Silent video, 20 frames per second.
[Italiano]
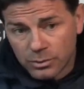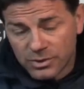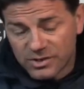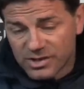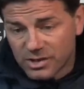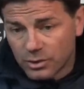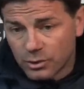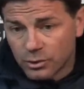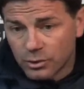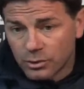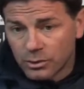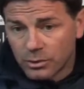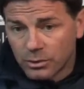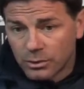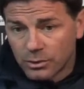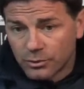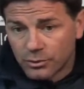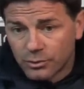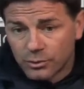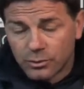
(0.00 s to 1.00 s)
il secondo
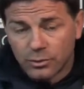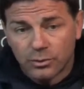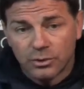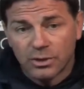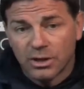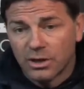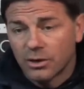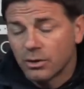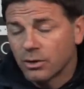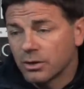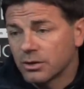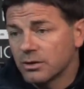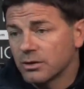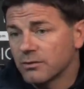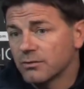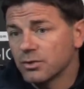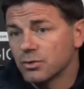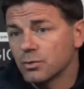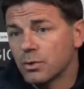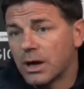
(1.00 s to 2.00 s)
gol su un errore
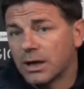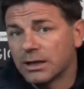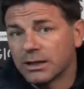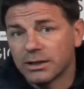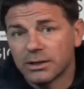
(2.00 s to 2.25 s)
individuale